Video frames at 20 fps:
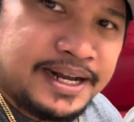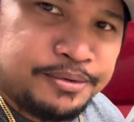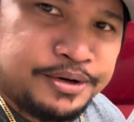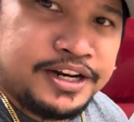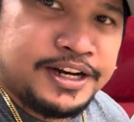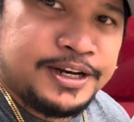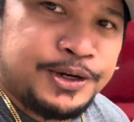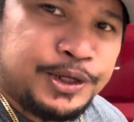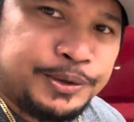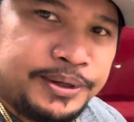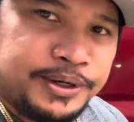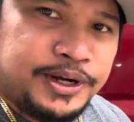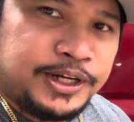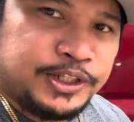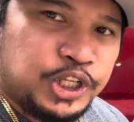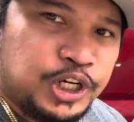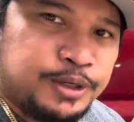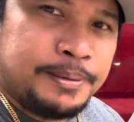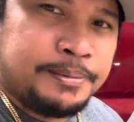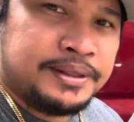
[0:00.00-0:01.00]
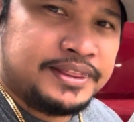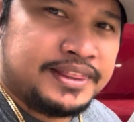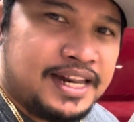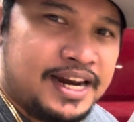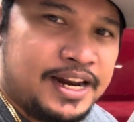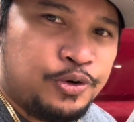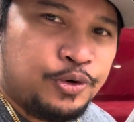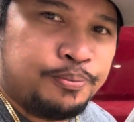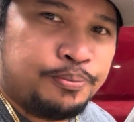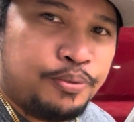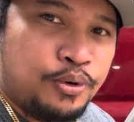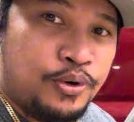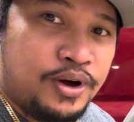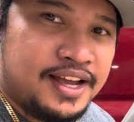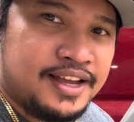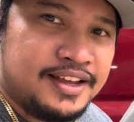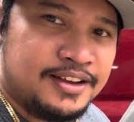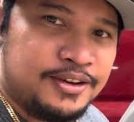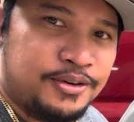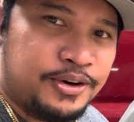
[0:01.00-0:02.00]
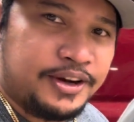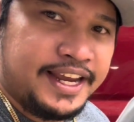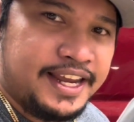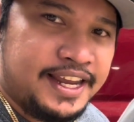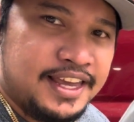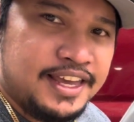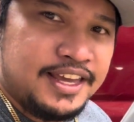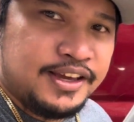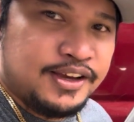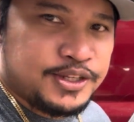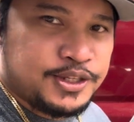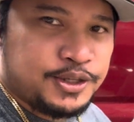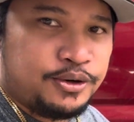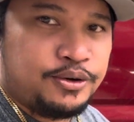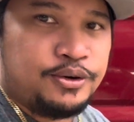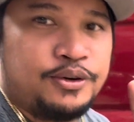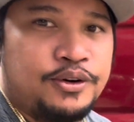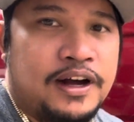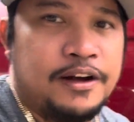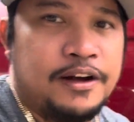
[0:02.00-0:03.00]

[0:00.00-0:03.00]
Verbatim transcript: mo nindot ano ato ni papintalan og puwa. Okay? So